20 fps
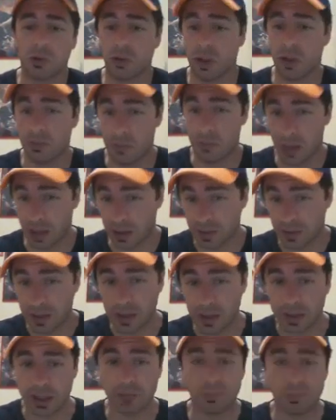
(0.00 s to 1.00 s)
non è male.
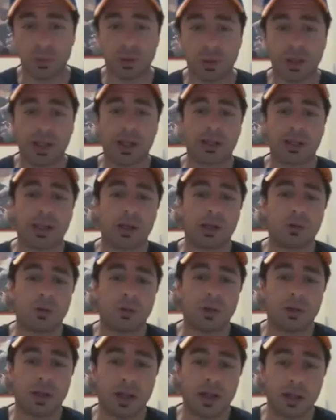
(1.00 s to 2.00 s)
Chi più 3
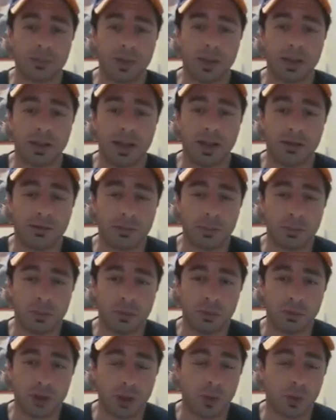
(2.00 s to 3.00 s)
attacco HP e def
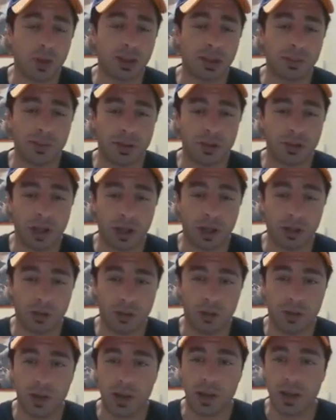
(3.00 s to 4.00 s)
più
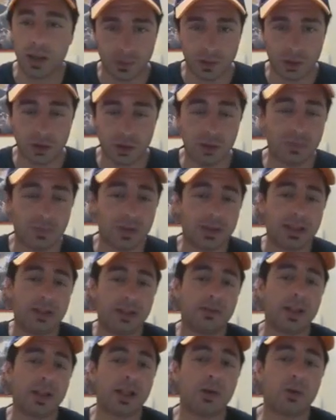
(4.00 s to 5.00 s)
50%, come
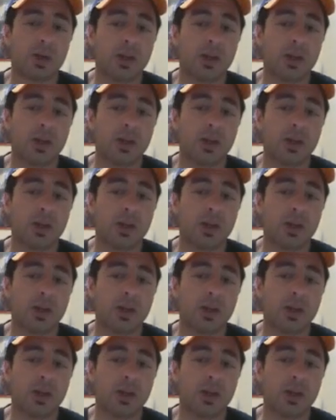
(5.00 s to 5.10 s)
passiva da un